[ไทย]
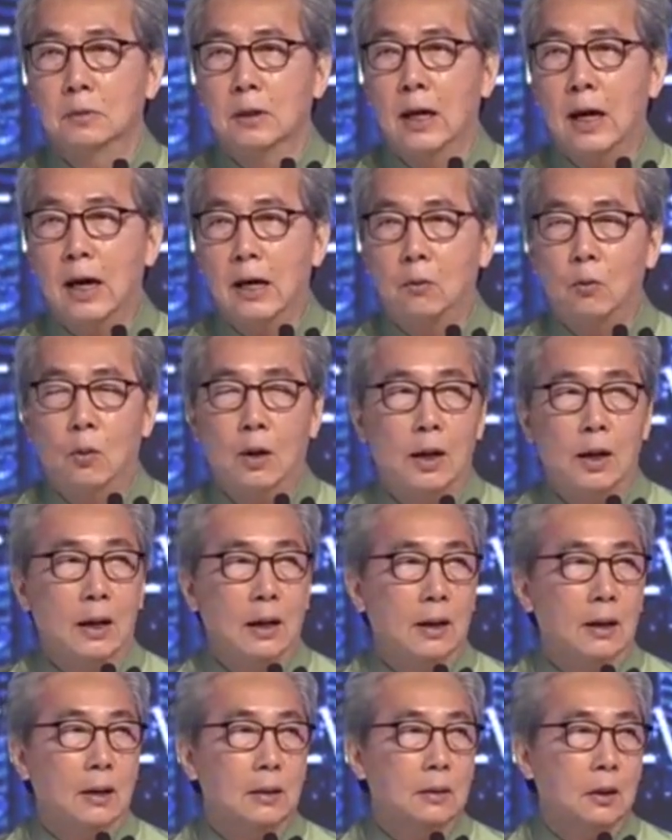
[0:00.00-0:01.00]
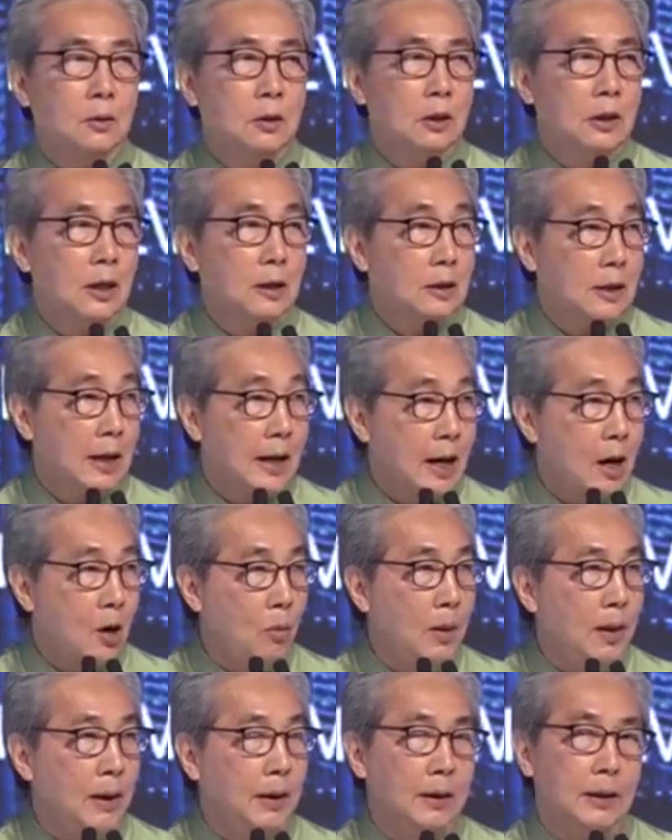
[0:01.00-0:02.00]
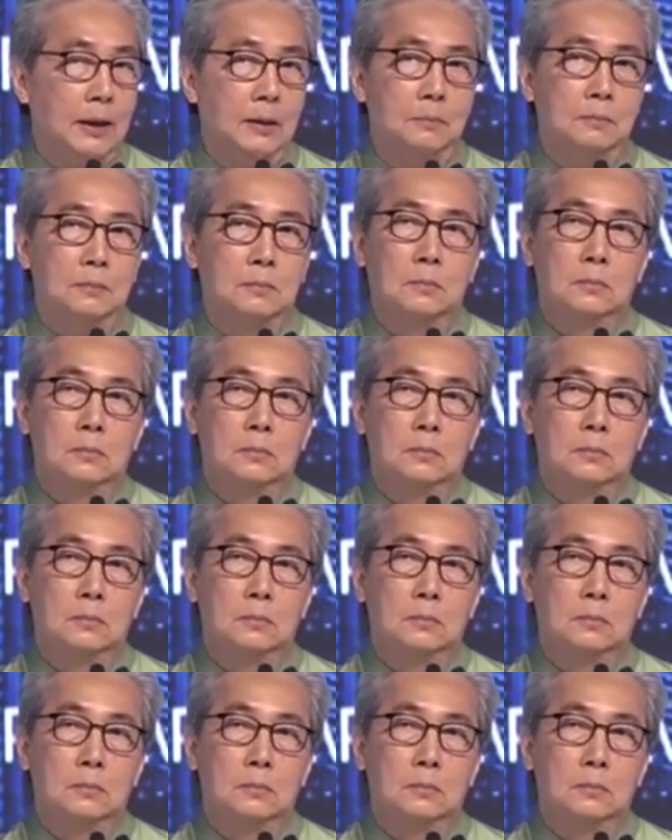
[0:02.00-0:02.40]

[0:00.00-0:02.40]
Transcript: คาดว่าเท่าที่ได้ข่าวมานะครับ